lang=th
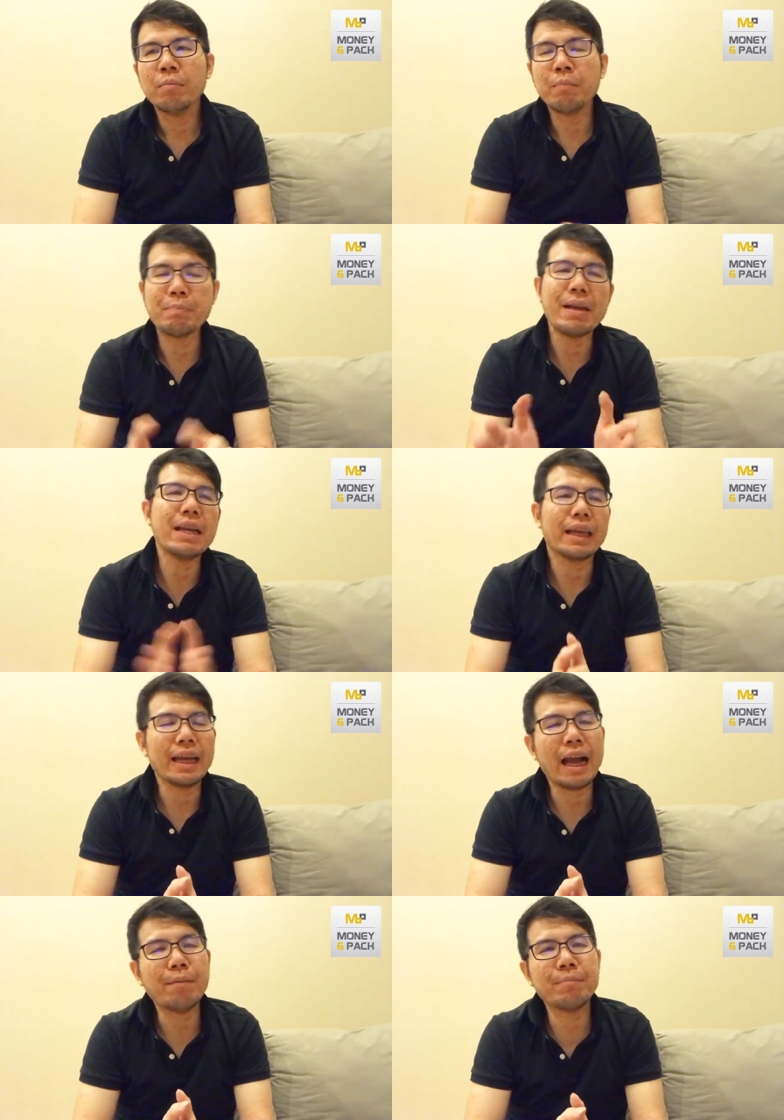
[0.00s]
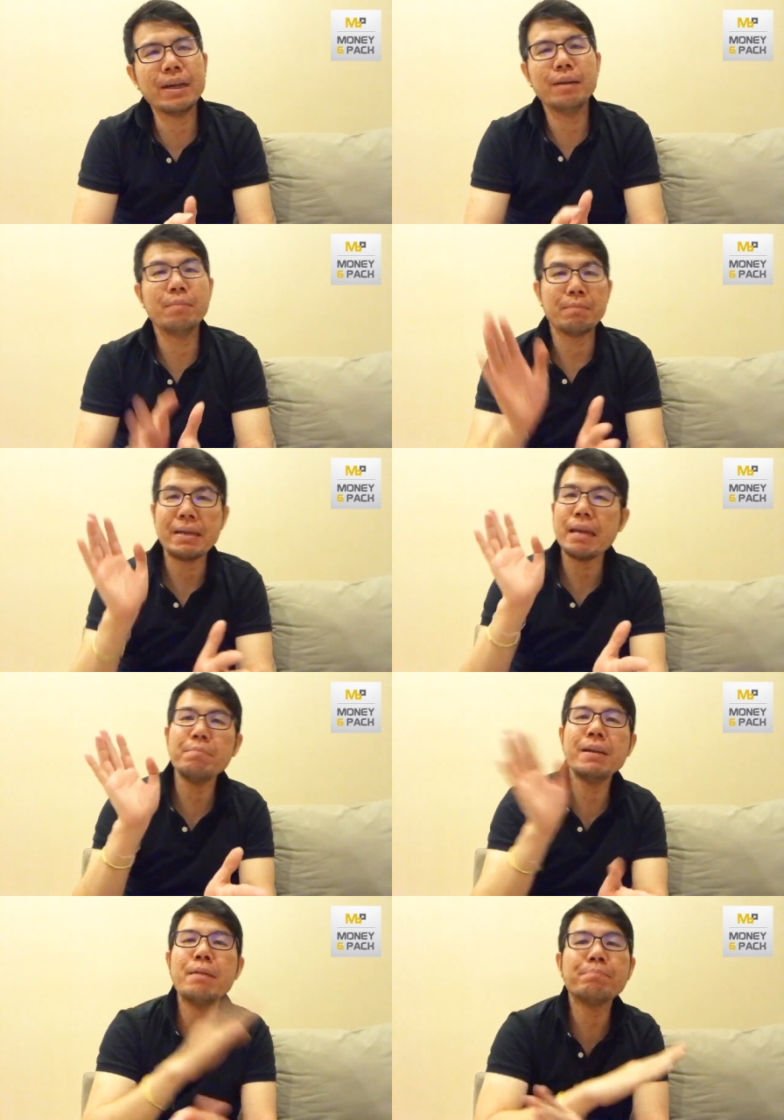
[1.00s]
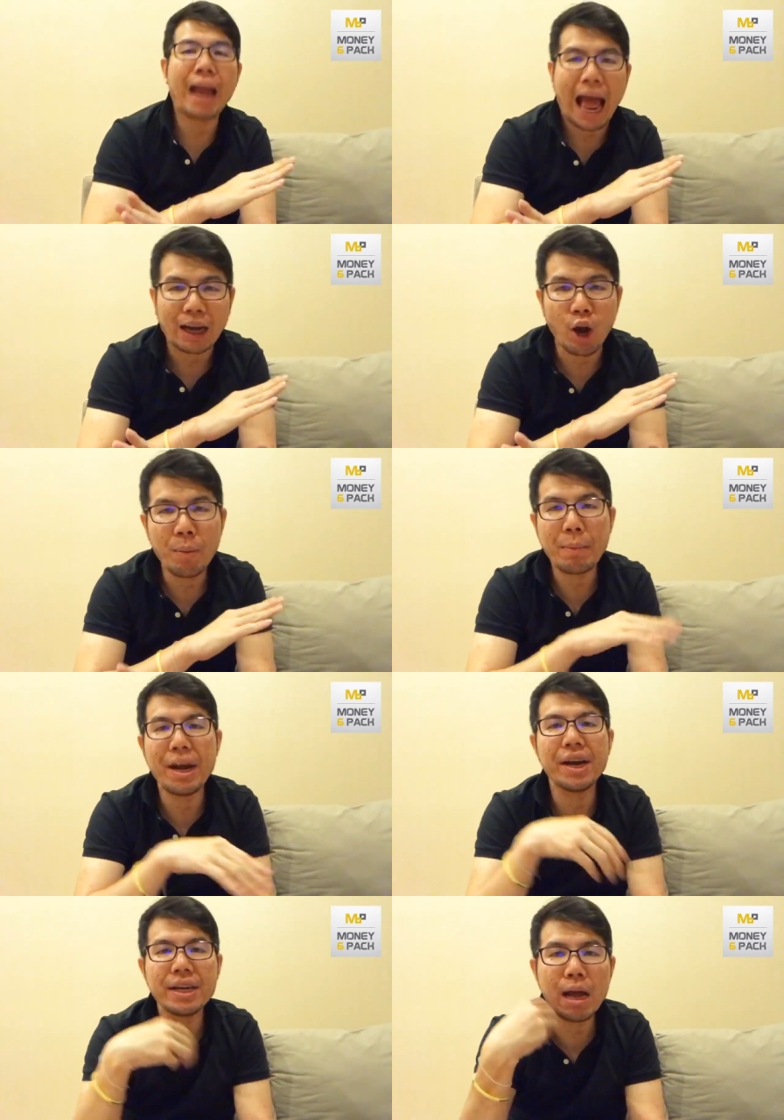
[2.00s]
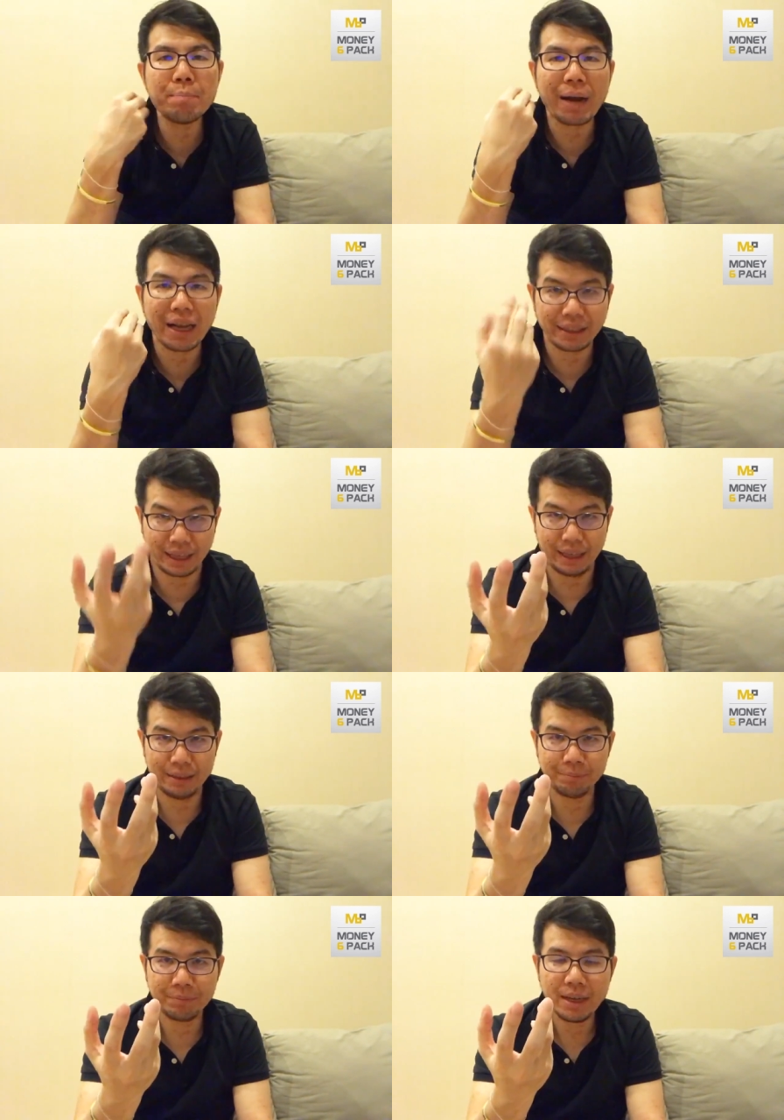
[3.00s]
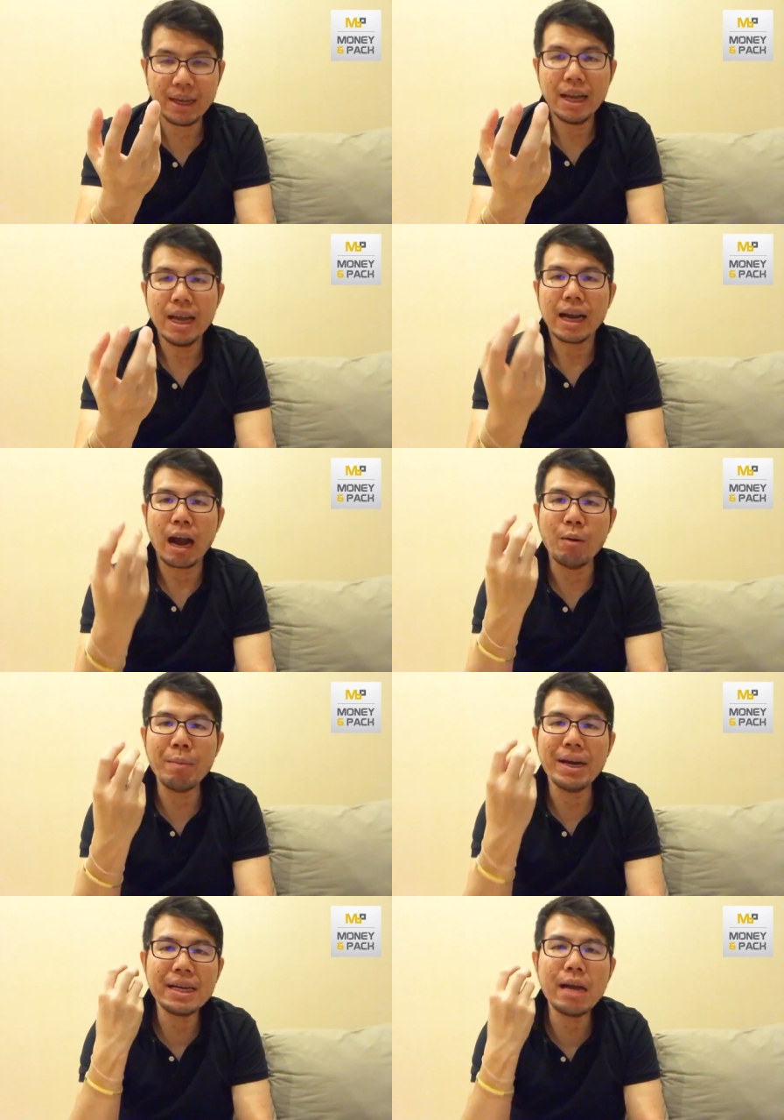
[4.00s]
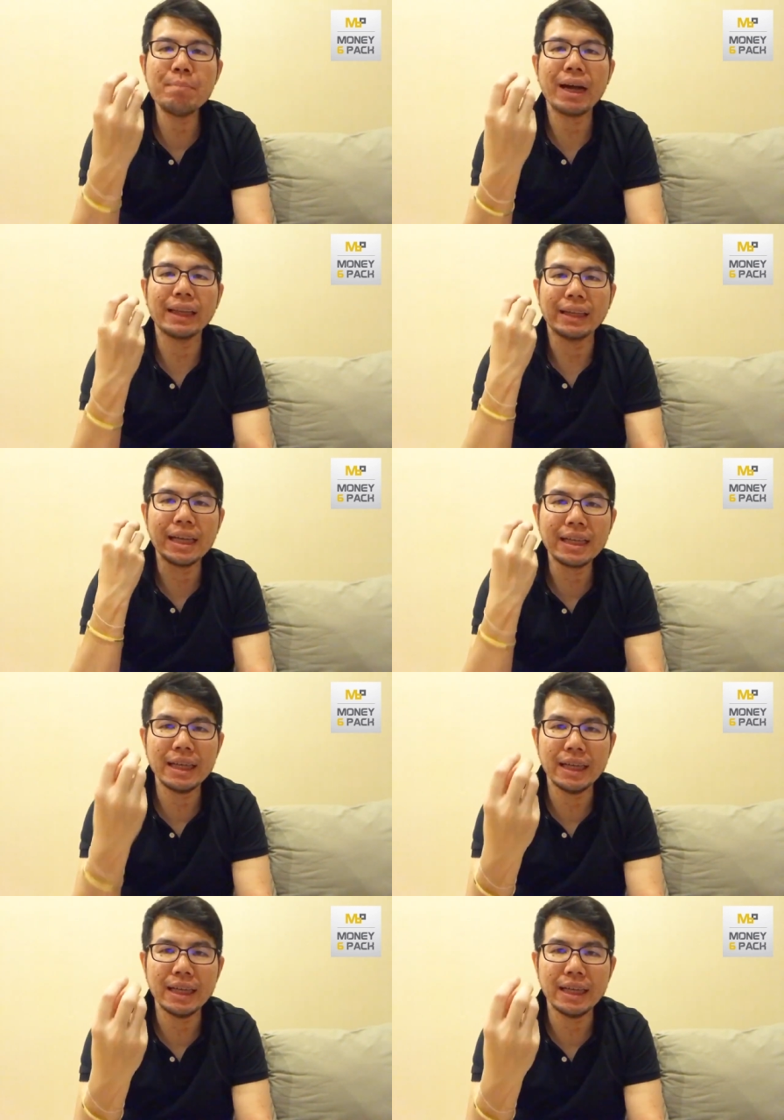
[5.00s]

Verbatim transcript: มันเป็นอย่างนี้ครับคือมันไม่ใช่เรื่องแปลกเนาะมันเป็นเรื่องปกติคำว่าเป็นเรื่องปกตินั่นคือ